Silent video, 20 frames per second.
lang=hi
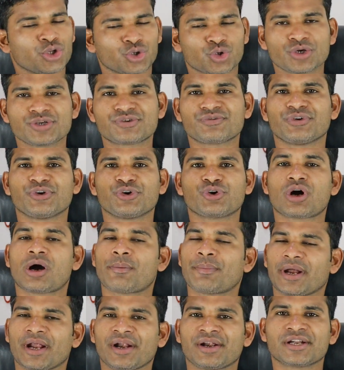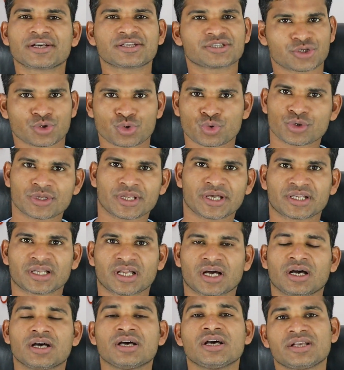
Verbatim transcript: तो इस वीडियो को आप एंड तक जरूर देखना